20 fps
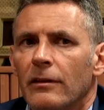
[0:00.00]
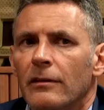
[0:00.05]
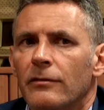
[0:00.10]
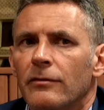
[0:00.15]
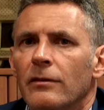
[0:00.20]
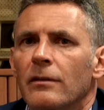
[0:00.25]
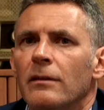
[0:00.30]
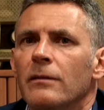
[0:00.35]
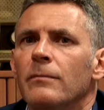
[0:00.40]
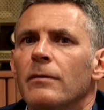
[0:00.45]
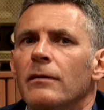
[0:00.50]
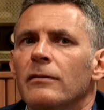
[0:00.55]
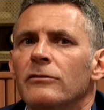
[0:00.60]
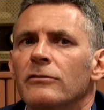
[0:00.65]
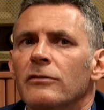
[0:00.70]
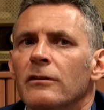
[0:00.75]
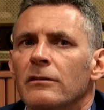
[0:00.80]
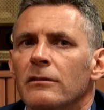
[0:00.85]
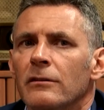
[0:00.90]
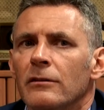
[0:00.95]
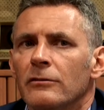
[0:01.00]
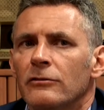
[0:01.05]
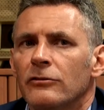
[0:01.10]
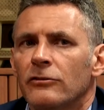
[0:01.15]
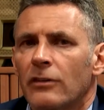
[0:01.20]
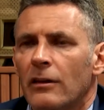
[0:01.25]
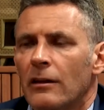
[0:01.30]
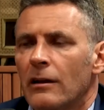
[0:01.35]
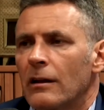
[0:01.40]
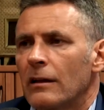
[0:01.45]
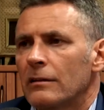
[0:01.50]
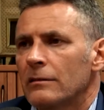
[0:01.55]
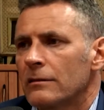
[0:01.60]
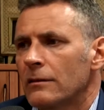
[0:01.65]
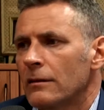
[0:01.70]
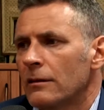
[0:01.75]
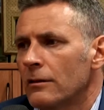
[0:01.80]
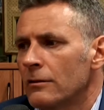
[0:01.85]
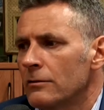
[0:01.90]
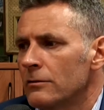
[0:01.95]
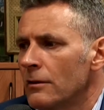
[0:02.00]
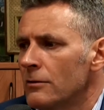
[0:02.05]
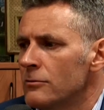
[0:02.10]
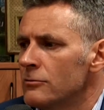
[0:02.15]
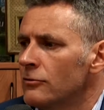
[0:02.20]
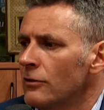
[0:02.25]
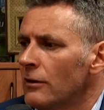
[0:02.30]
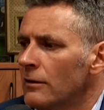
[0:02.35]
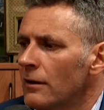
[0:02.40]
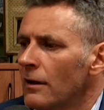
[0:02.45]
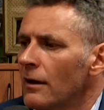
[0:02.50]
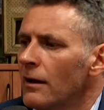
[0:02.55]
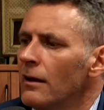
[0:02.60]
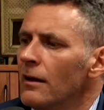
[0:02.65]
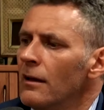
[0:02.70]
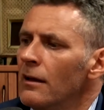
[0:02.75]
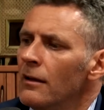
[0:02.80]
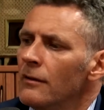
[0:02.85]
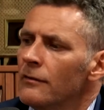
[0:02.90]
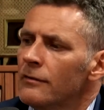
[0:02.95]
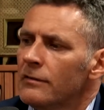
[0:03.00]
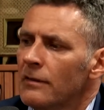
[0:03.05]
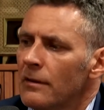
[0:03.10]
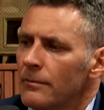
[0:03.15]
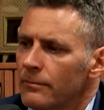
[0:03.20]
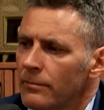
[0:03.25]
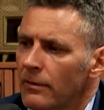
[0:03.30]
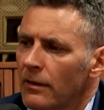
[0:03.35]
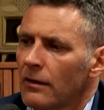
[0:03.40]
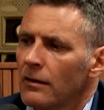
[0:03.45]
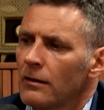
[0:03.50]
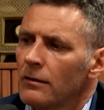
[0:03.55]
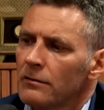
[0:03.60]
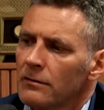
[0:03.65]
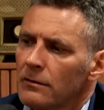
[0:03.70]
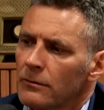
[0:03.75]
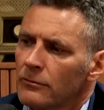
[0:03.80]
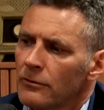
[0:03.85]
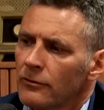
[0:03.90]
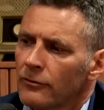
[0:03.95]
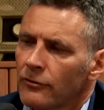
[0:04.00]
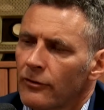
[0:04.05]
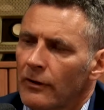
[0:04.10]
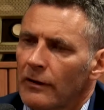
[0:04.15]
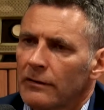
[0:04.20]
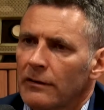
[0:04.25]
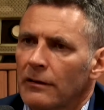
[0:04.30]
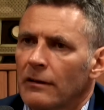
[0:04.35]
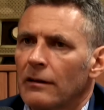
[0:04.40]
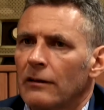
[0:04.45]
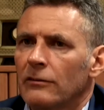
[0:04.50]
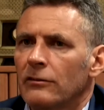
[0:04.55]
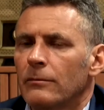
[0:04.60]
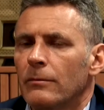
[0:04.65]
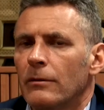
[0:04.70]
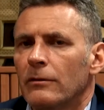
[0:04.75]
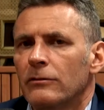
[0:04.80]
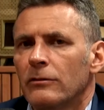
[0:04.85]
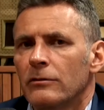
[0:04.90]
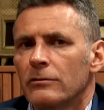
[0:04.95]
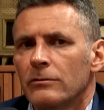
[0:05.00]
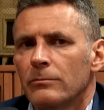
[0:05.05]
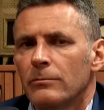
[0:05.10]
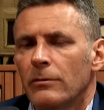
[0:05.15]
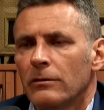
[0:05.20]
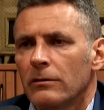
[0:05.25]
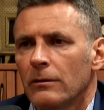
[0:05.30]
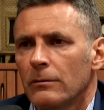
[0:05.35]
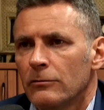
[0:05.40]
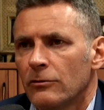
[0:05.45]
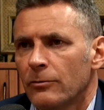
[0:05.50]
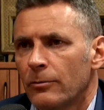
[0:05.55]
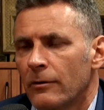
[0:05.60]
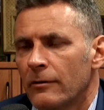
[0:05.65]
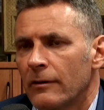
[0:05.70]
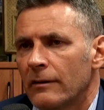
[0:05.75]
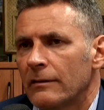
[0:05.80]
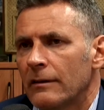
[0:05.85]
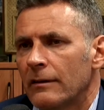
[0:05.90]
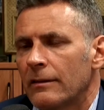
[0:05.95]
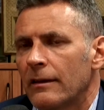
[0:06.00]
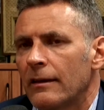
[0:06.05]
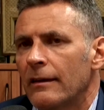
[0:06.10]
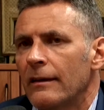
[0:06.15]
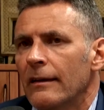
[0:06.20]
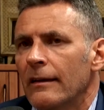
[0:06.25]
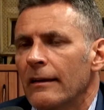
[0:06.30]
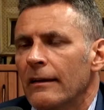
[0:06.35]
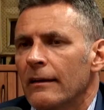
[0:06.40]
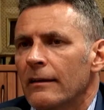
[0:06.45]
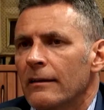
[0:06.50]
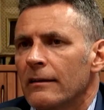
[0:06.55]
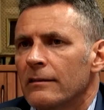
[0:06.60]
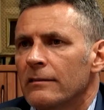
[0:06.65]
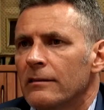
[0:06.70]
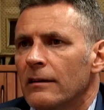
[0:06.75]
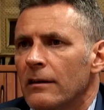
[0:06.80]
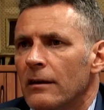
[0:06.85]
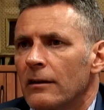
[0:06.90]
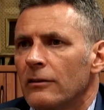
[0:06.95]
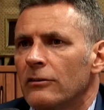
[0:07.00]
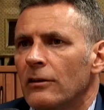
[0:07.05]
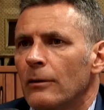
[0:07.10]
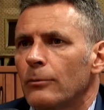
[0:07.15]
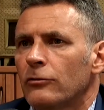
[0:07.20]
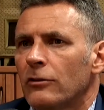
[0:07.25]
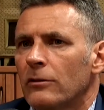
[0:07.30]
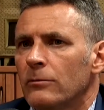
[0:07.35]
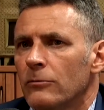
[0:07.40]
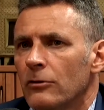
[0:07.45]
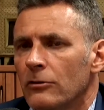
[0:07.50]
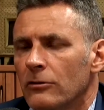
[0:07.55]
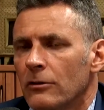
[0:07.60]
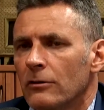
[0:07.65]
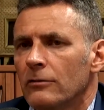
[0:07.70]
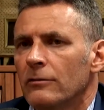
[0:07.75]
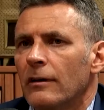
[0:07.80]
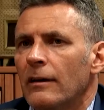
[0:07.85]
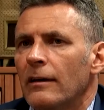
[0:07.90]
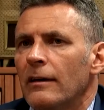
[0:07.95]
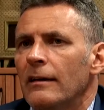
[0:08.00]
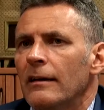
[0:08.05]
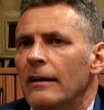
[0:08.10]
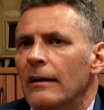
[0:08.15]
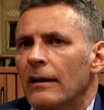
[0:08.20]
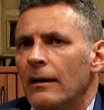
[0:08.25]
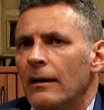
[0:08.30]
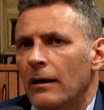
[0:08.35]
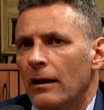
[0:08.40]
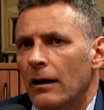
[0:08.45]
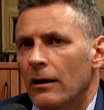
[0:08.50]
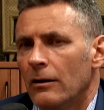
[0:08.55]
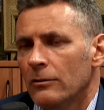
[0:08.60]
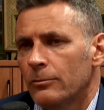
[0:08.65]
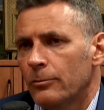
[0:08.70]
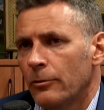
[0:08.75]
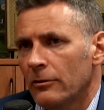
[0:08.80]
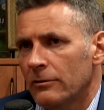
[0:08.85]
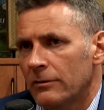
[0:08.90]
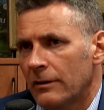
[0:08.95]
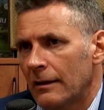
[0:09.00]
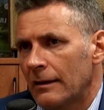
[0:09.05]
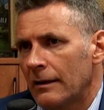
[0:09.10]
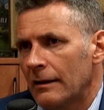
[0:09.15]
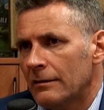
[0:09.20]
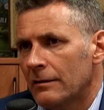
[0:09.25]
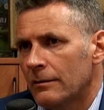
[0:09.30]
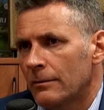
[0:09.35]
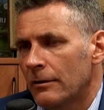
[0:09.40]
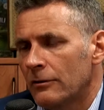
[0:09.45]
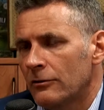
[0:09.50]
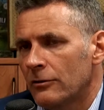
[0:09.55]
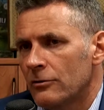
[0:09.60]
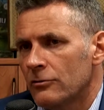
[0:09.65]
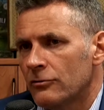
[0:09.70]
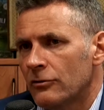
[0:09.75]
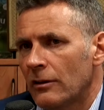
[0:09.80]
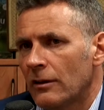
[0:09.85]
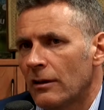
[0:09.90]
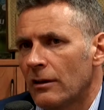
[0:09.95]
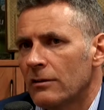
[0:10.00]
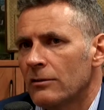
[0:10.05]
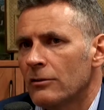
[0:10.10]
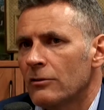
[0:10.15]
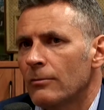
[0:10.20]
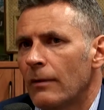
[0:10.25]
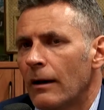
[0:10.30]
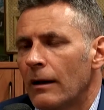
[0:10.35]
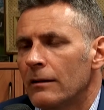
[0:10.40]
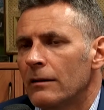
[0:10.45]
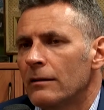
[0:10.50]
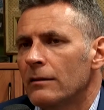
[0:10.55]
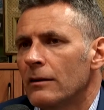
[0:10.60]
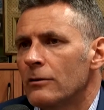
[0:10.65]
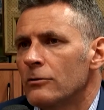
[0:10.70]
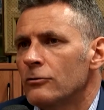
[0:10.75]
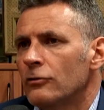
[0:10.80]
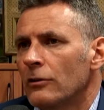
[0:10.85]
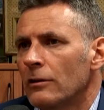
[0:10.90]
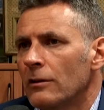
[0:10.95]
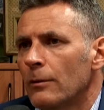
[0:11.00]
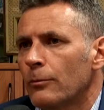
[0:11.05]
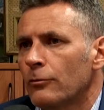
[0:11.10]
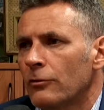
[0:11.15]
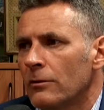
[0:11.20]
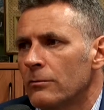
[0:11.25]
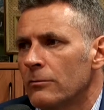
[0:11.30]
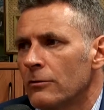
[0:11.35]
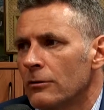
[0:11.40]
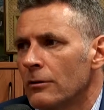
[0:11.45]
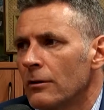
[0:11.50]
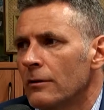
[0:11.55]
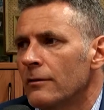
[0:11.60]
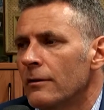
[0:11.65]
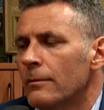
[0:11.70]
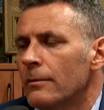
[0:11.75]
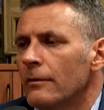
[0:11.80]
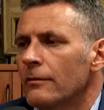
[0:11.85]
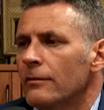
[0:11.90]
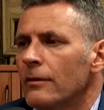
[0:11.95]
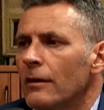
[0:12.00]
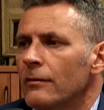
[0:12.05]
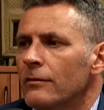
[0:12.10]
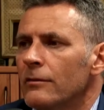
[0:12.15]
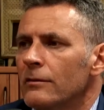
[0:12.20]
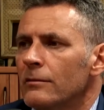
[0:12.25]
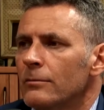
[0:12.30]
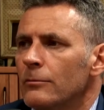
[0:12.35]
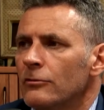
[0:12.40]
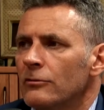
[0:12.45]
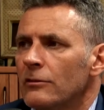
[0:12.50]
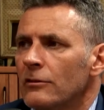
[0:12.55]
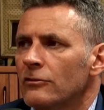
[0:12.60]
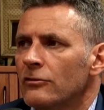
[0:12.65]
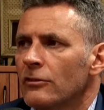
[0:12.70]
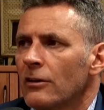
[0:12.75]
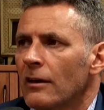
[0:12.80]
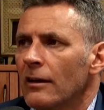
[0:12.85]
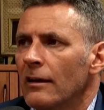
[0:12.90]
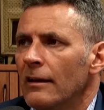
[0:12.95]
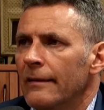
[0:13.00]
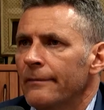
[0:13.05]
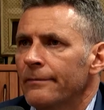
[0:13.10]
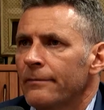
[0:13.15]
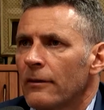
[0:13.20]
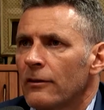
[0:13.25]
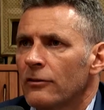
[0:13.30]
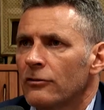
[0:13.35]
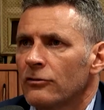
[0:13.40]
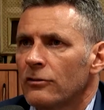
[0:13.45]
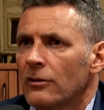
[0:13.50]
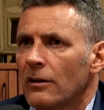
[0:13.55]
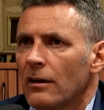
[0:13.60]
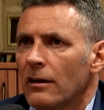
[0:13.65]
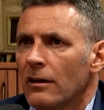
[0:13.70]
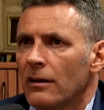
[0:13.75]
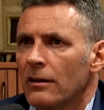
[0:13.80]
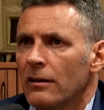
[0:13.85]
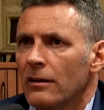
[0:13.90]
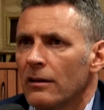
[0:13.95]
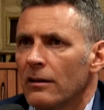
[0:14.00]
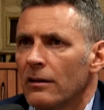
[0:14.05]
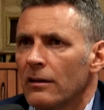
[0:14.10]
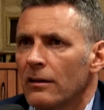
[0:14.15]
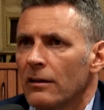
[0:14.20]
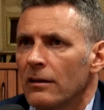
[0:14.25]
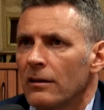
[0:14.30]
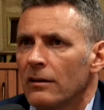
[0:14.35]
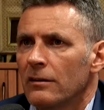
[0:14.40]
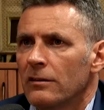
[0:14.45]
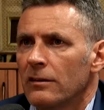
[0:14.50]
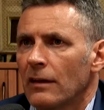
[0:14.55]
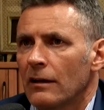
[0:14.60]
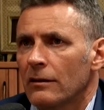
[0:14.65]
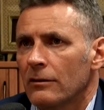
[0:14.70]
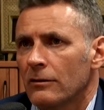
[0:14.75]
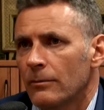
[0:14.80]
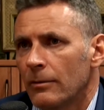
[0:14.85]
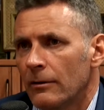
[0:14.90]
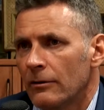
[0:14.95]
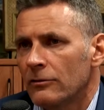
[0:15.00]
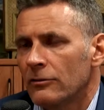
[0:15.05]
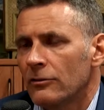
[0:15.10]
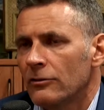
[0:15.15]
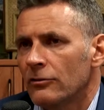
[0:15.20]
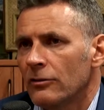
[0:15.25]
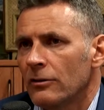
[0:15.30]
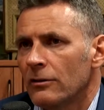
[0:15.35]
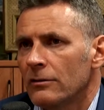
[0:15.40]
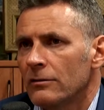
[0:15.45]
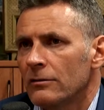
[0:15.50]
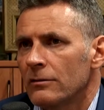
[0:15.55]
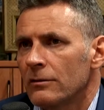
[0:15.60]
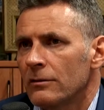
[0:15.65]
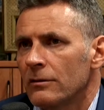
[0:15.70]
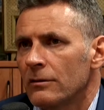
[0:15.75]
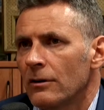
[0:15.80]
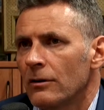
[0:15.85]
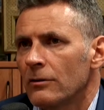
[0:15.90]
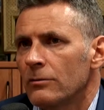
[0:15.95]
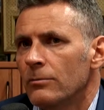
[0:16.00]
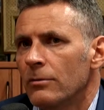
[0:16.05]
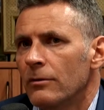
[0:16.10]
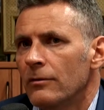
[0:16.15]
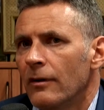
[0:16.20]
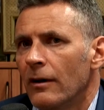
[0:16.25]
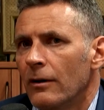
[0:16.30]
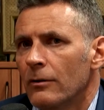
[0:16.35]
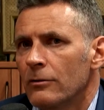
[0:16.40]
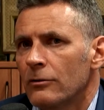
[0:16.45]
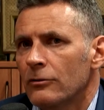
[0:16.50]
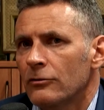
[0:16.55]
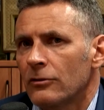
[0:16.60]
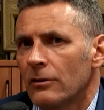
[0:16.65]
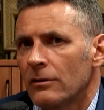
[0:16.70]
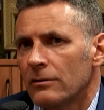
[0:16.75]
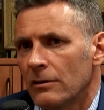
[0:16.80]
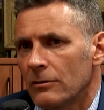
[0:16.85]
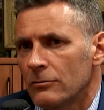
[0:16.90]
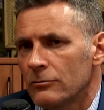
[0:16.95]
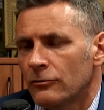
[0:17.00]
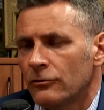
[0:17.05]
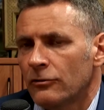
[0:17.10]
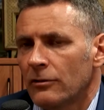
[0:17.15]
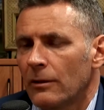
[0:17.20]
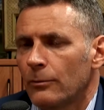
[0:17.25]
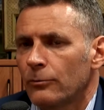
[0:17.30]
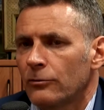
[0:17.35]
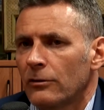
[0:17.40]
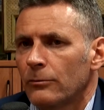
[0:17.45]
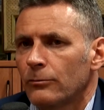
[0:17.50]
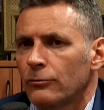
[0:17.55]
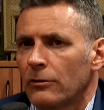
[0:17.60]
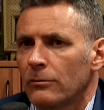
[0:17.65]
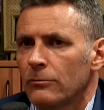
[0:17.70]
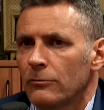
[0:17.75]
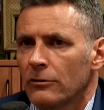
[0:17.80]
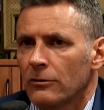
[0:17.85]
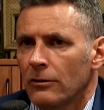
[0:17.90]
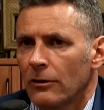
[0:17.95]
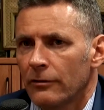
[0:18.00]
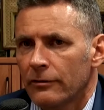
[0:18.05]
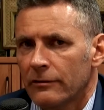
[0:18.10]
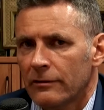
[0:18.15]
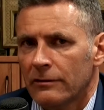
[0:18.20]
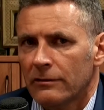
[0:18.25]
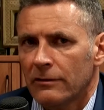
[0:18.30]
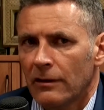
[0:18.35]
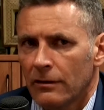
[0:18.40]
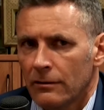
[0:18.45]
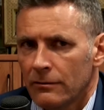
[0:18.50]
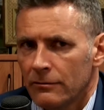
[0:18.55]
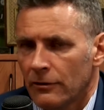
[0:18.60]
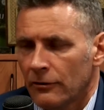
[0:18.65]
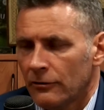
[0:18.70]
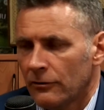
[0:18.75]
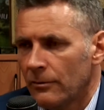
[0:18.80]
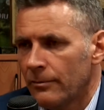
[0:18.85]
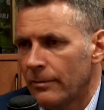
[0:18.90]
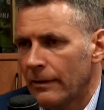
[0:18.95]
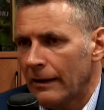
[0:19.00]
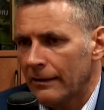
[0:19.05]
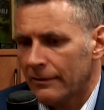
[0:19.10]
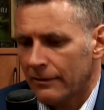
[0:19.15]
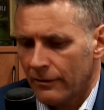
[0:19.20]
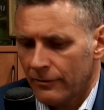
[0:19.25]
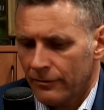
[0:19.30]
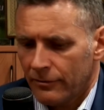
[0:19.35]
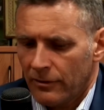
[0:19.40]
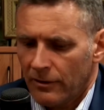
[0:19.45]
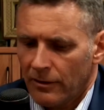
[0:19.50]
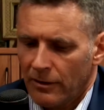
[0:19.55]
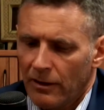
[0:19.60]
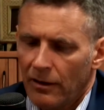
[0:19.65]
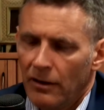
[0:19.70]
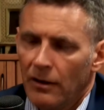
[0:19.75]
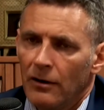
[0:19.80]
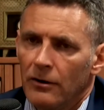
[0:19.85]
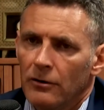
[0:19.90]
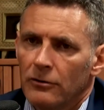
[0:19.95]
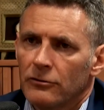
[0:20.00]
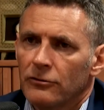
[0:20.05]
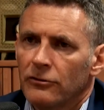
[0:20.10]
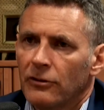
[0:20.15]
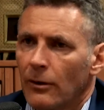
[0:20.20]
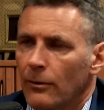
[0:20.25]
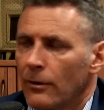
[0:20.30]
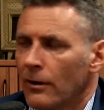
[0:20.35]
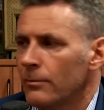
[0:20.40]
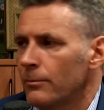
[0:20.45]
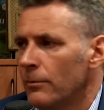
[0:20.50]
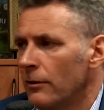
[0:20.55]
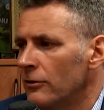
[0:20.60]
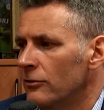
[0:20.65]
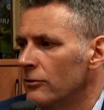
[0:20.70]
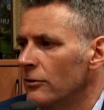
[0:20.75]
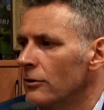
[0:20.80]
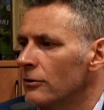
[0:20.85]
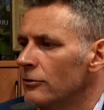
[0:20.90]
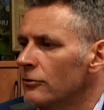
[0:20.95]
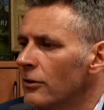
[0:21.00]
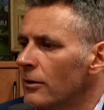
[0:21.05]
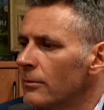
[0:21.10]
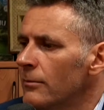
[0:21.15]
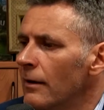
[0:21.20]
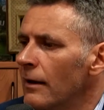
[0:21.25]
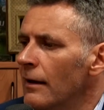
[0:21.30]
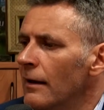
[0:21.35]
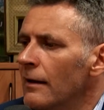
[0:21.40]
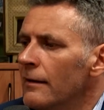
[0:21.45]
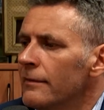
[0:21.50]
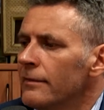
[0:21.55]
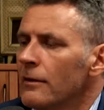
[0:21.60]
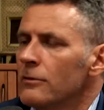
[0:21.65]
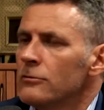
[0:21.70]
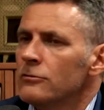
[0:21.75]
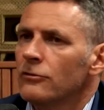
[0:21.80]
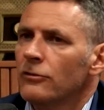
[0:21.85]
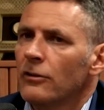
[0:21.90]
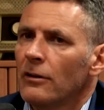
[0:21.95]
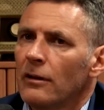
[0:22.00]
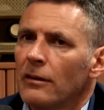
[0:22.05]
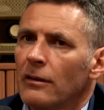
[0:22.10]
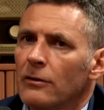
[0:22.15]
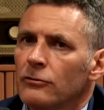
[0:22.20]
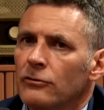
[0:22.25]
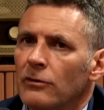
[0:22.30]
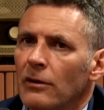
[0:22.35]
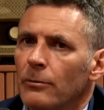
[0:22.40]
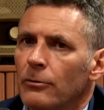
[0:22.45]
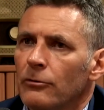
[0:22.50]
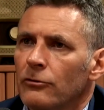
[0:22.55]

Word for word: w tej chwili będzie to 4 lata takiego nauczania wstępnego, z tym, że w czwartej klasie będzie, będą już prowadzane zajęcia przedmiotowe a od piątej klasy będzie już takie normalne nauczanie przedmiotowe, prawda? Więc myślę, że, że y, tak to będzie się y, odbywało, że nauczyciele przedmiotowcy znajdą właśnie pracę w tych oddziałach 5-8, nauczyciele nauczania